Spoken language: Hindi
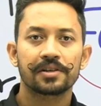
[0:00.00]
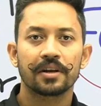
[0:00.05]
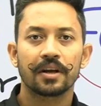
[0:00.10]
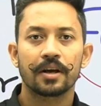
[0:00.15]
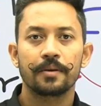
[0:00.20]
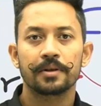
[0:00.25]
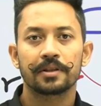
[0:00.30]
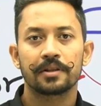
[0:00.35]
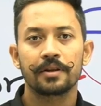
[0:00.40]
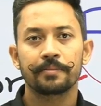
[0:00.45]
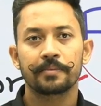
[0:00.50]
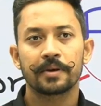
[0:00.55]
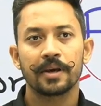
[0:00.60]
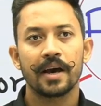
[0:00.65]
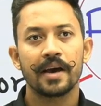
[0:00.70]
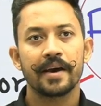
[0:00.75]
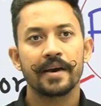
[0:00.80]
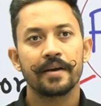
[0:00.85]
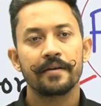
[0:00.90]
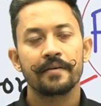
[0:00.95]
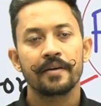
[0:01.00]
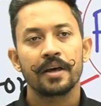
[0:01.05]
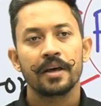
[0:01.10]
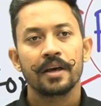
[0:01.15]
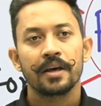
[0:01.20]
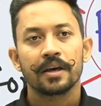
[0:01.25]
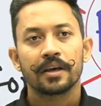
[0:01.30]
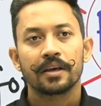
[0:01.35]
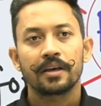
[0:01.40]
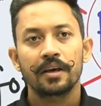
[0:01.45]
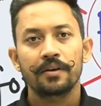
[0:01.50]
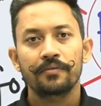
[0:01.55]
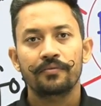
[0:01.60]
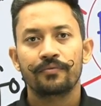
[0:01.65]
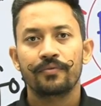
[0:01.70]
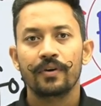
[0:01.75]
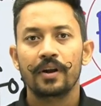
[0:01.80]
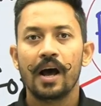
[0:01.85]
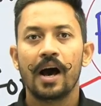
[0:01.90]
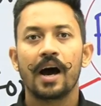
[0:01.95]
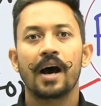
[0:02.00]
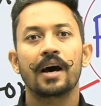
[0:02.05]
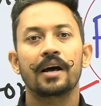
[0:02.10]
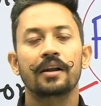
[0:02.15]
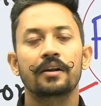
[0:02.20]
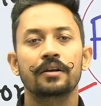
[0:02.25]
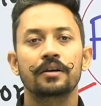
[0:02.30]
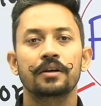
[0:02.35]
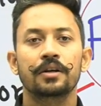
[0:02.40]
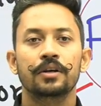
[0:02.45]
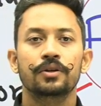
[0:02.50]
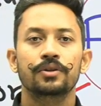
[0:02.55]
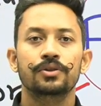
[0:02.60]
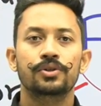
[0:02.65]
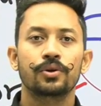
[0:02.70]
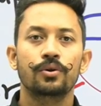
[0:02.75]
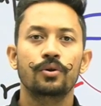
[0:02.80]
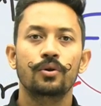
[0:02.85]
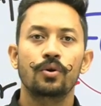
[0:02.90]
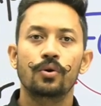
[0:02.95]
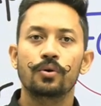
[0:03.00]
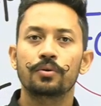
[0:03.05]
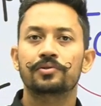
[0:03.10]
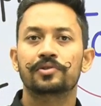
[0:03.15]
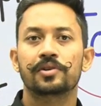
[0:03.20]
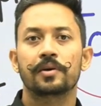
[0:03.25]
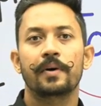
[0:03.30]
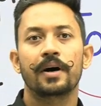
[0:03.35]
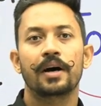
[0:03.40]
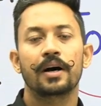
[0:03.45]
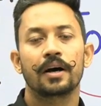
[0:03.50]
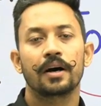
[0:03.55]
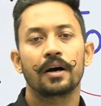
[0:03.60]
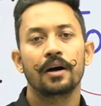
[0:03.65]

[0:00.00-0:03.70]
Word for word: का मतलब क्या है कि फिलहाल जो लोकसभा